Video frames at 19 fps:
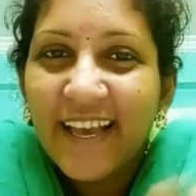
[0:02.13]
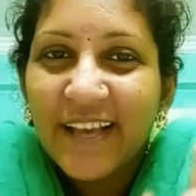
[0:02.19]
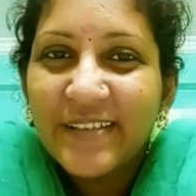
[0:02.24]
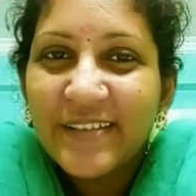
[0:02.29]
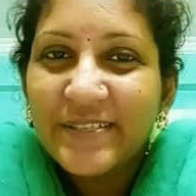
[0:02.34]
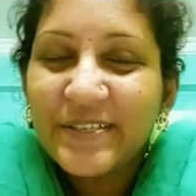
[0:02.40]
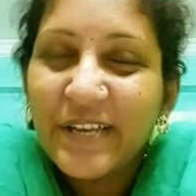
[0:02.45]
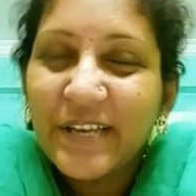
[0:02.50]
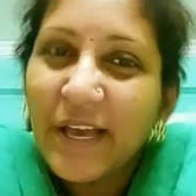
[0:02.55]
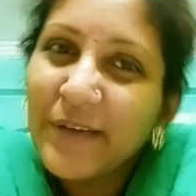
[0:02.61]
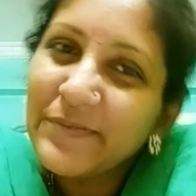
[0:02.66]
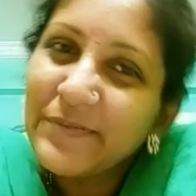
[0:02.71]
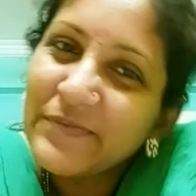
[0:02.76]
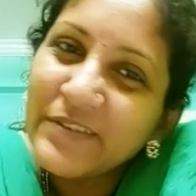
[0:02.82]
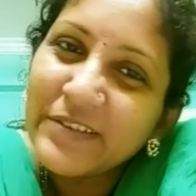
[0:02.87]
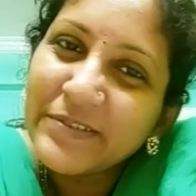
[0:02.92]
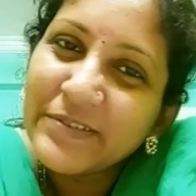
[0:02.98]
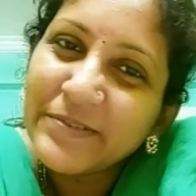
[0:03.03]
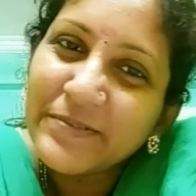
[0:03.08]
గుడ్
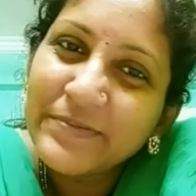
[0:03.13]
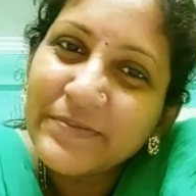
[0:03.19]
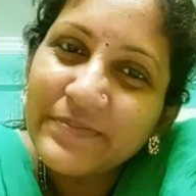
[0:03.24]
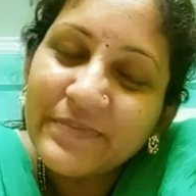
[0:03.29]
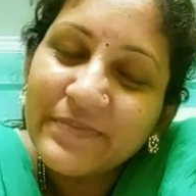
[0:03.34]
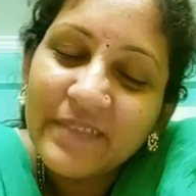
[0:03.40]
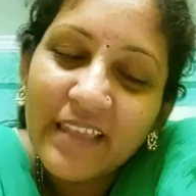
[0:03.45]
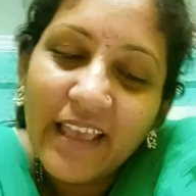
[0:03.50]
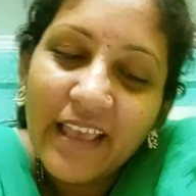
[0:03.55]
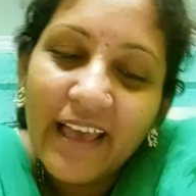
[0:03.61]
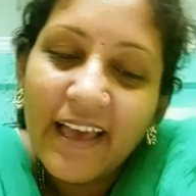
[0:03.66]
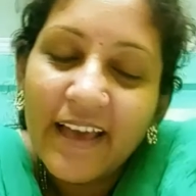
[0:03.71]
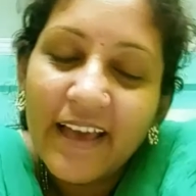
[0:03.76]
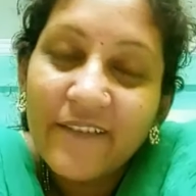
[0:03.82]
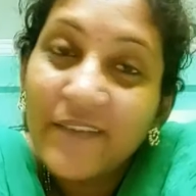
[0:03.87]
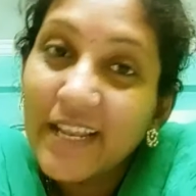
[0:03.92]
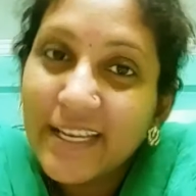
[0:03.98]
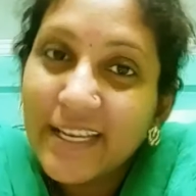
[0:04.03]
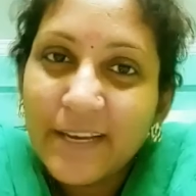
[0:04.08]
ఆఫ్టర్నూన్
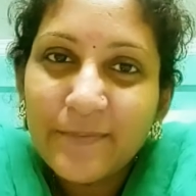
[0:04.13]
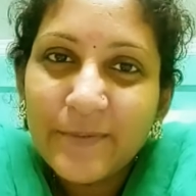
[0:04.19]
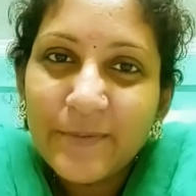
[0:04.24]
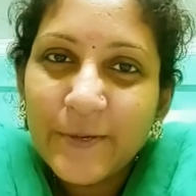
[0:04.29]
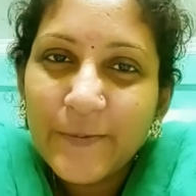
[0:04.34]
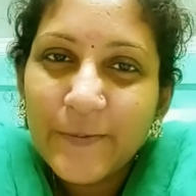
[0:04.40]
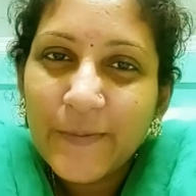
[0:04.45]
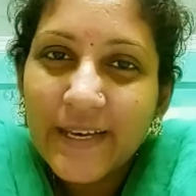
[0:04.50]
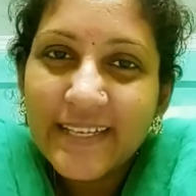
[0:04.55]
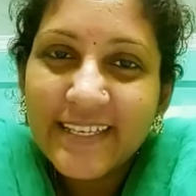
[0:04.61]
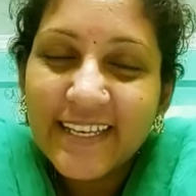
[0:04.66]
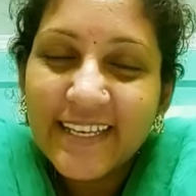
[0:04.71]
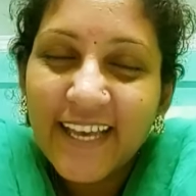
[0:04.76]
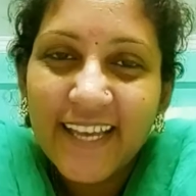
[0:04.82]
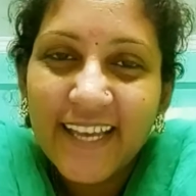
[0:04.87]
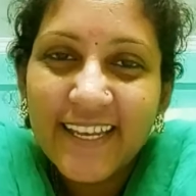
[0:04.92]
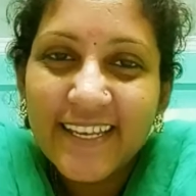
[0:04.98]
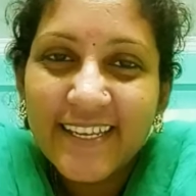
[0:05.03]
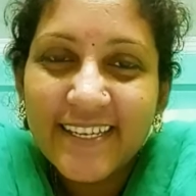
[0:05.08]
వెల్కమ్ టు మై
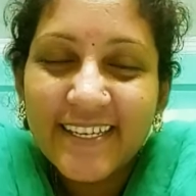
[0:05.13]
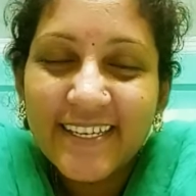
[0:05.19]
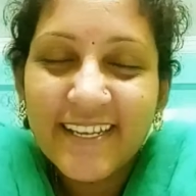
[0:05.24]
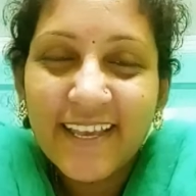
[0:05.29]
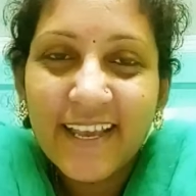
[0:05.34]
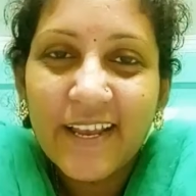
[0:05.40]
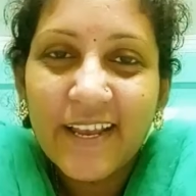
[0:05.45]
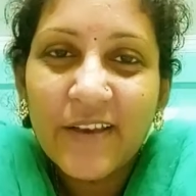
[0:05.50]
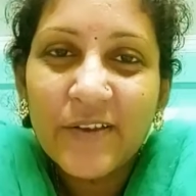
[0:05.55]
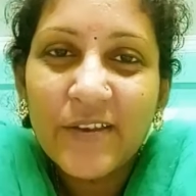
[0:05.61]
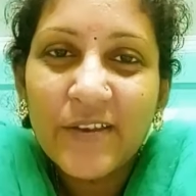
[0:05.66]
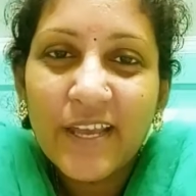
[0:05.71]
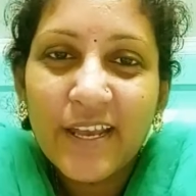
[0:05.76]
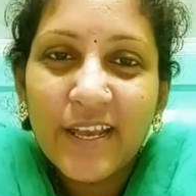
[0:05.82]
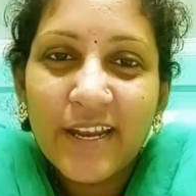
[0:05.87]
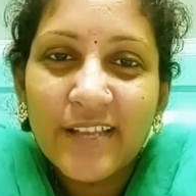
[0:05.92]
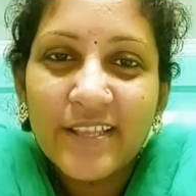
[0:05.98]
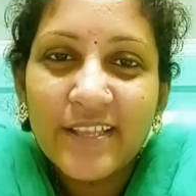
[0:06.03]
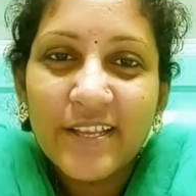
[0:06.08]
ఛానల్ ఎలా
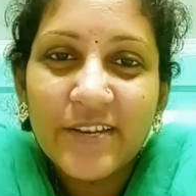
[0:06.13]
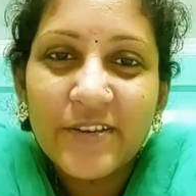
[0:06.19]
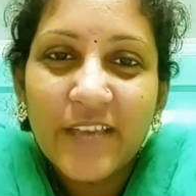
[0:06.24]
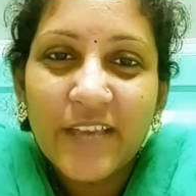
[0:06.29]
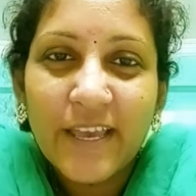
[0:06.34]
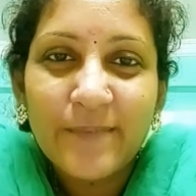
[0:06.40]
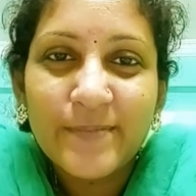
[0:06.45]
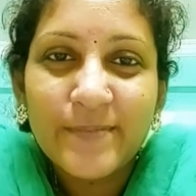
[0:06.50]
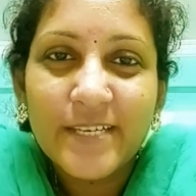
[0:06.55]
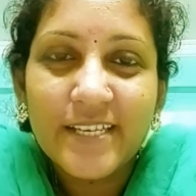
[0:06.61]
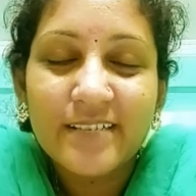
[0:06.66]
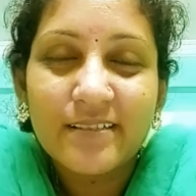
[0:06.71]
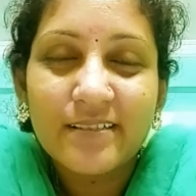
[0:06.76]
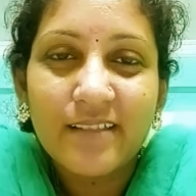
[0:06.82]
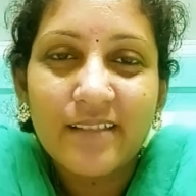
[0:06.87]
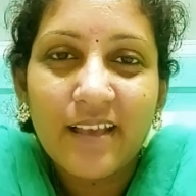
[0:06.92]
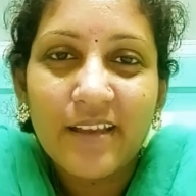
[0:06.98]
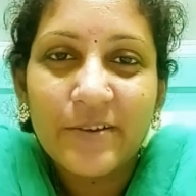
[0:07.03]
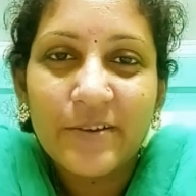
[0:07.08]
ఉన్నారు అందరూ ఏం
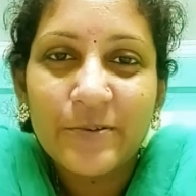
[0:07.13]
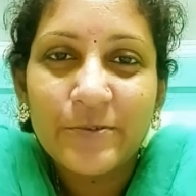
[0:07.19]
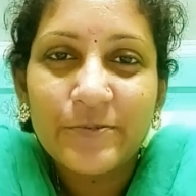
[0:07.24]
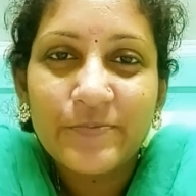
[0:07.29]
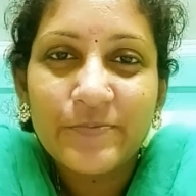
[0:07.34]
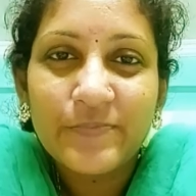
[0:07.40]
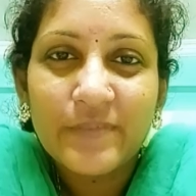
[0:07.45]
చేస్తున్నారు